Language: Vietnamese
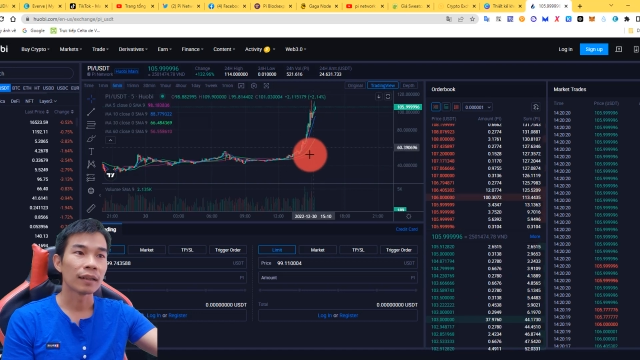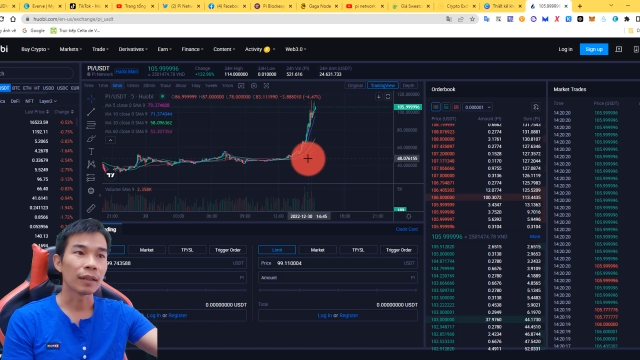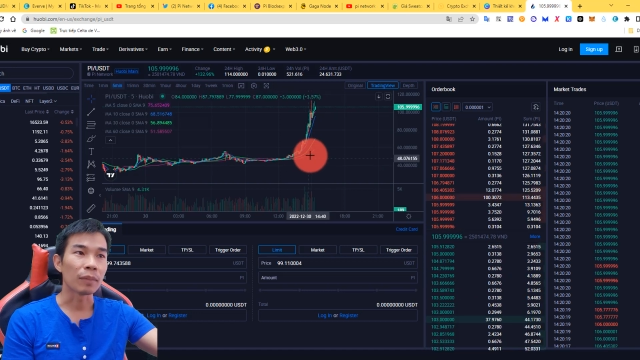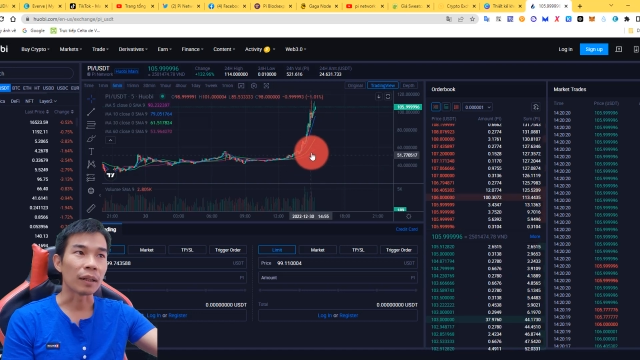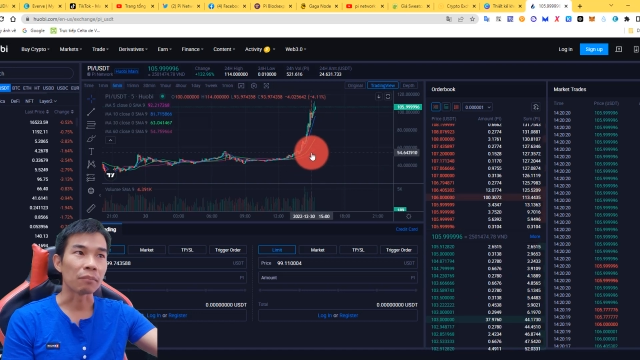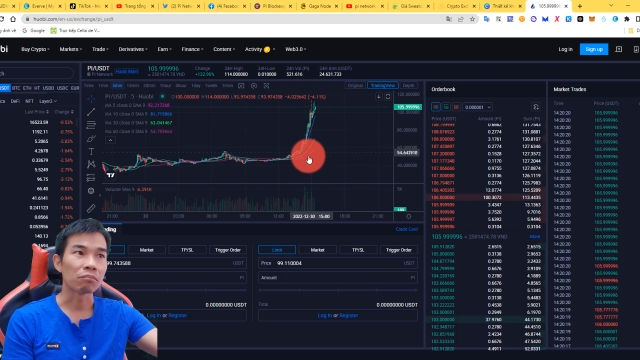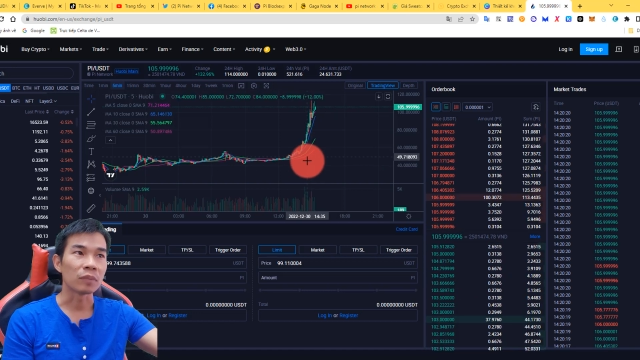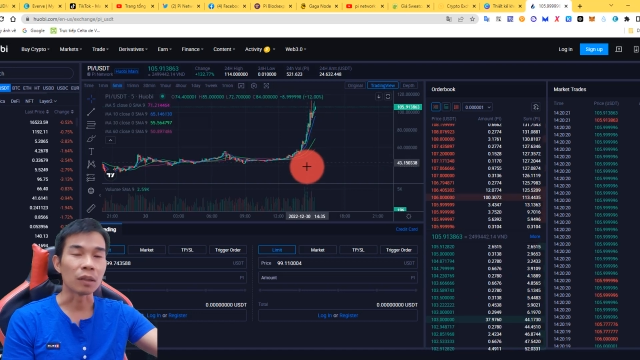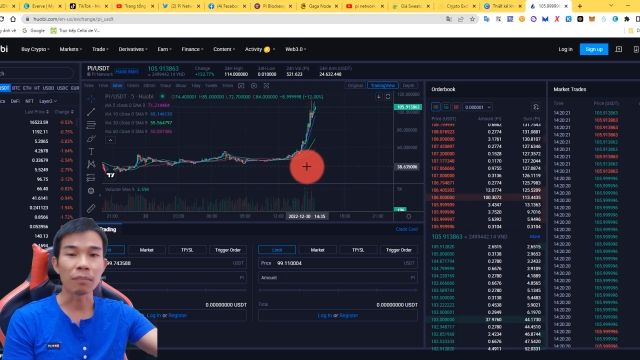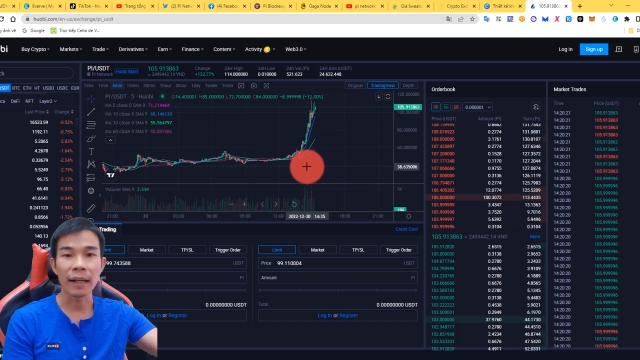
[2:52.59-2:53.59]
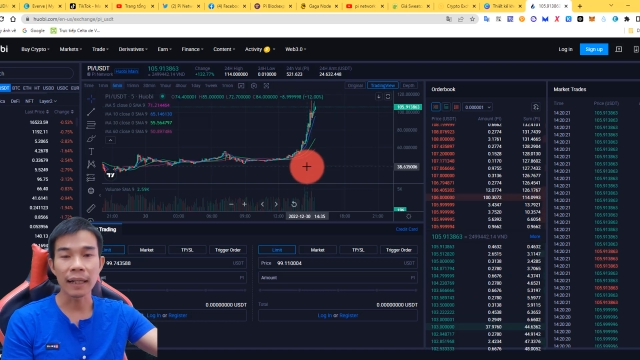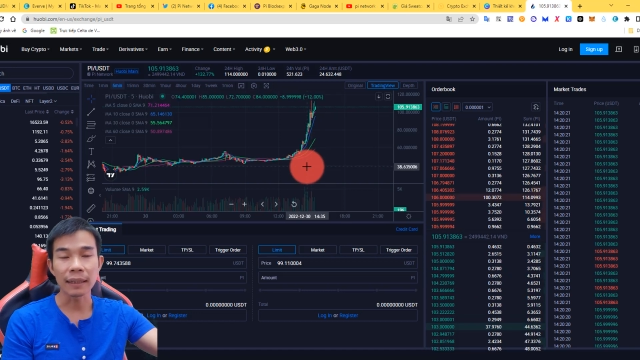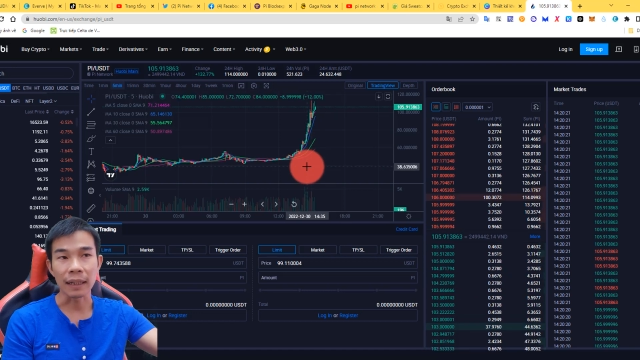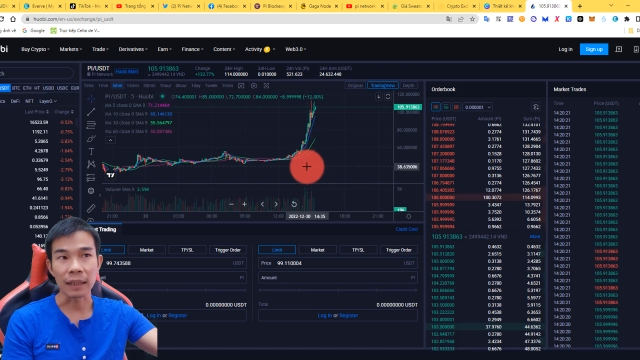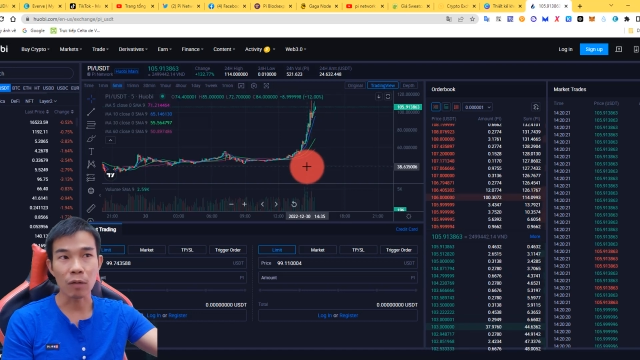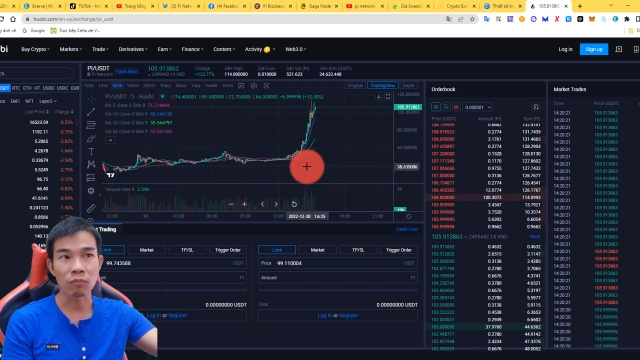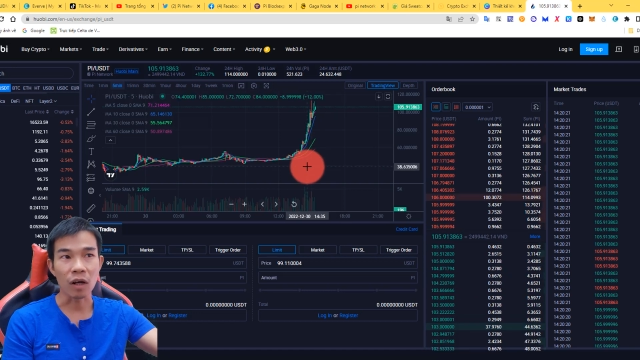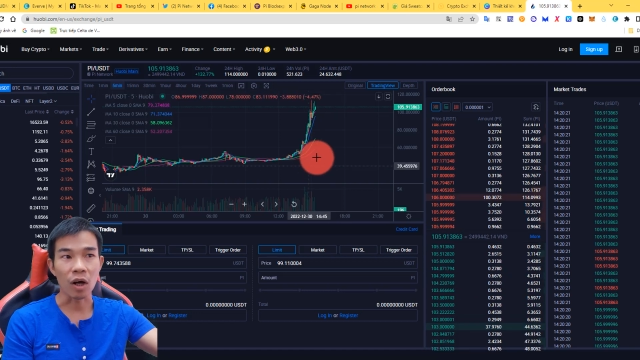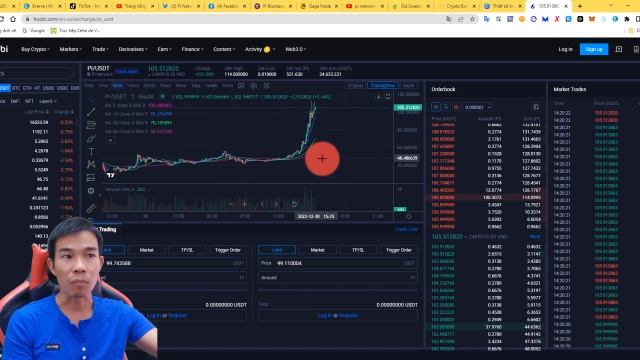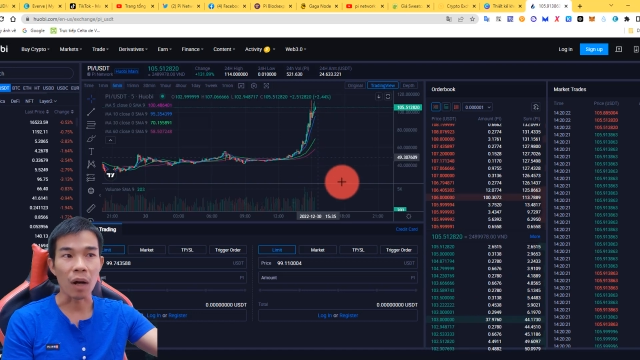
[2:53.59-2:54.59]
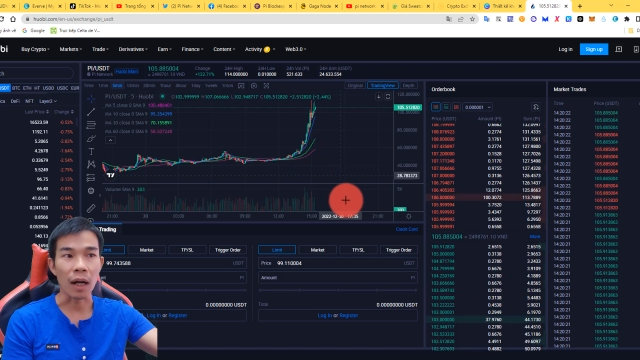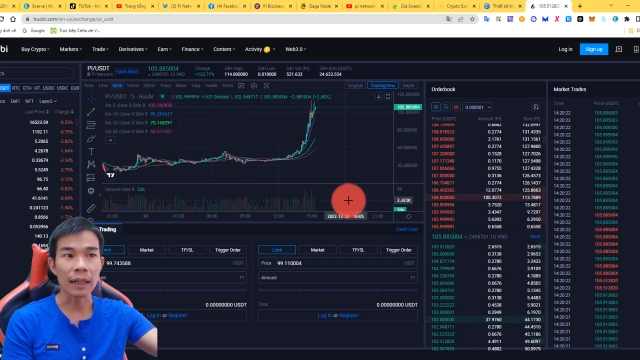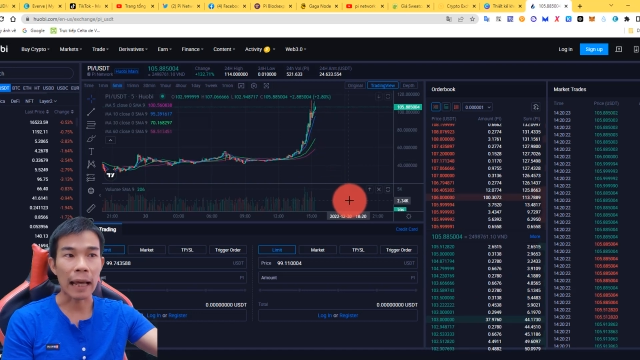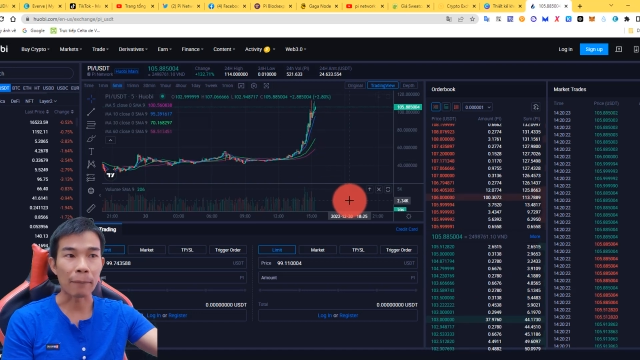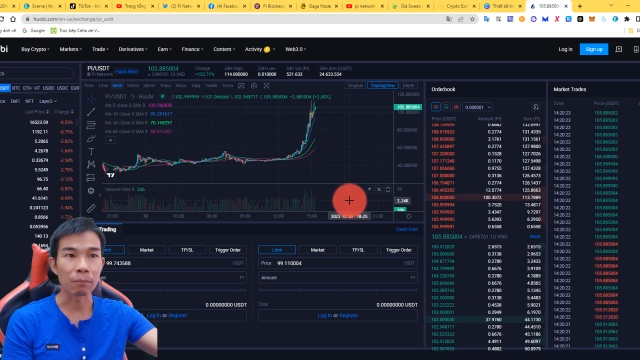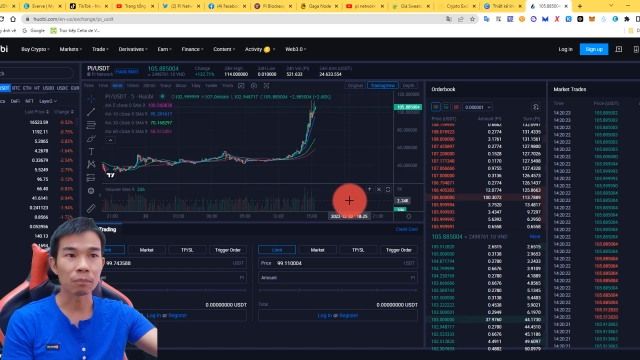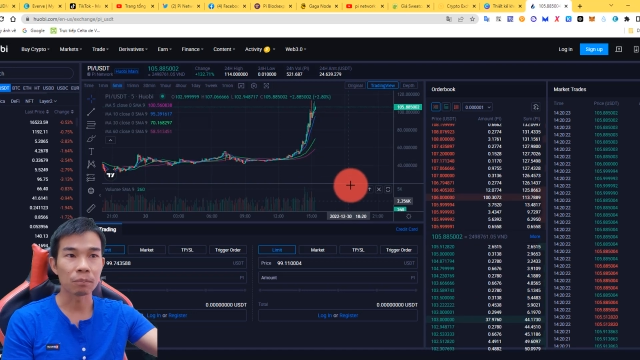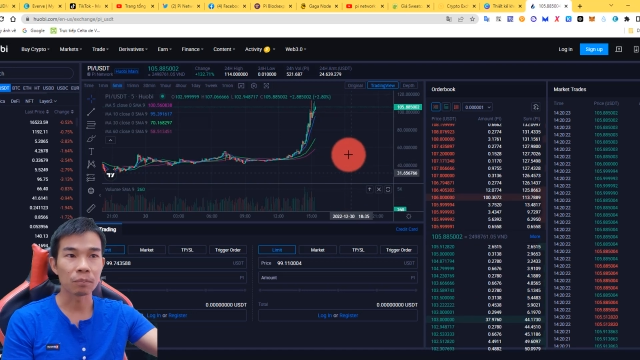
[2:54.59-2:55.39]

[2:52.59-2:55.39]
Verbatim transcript: khi mà được MyNet thành công và họ mở nạp